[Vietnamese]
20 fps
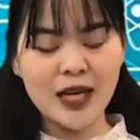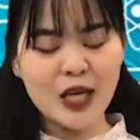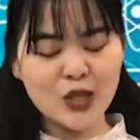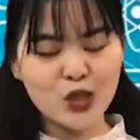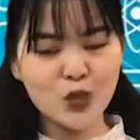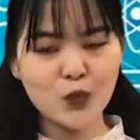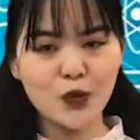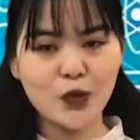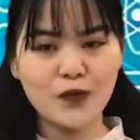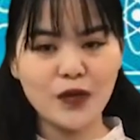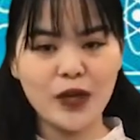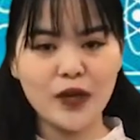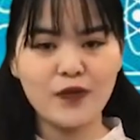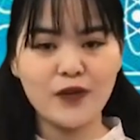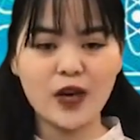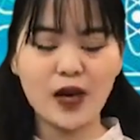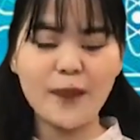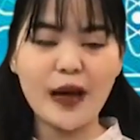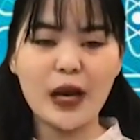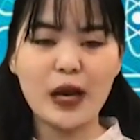Chúc quý vị và
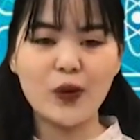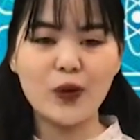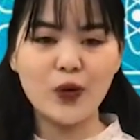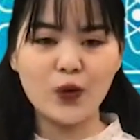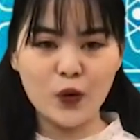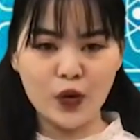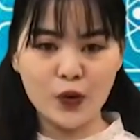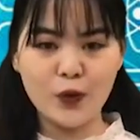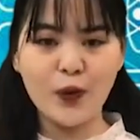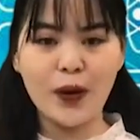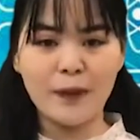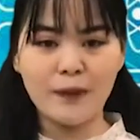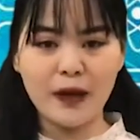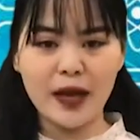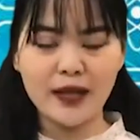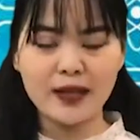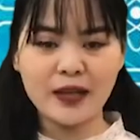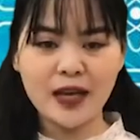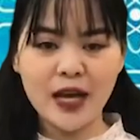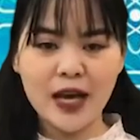các bạn luôn luôn khỏe mạnh
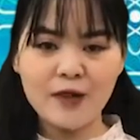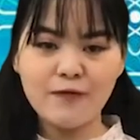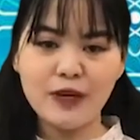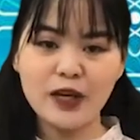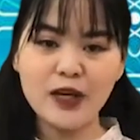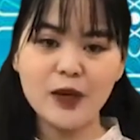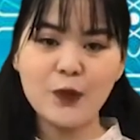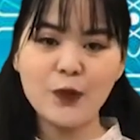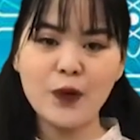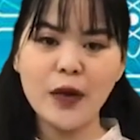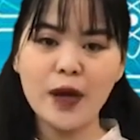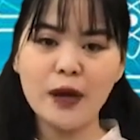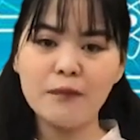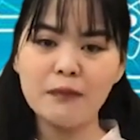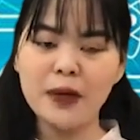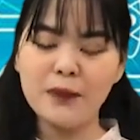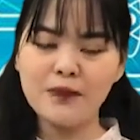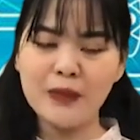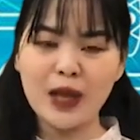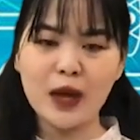và đừng quên
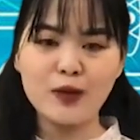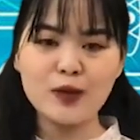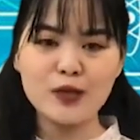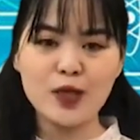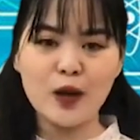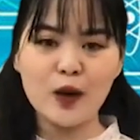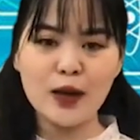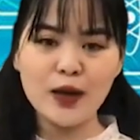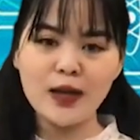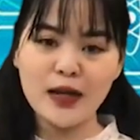bấm theo dõi,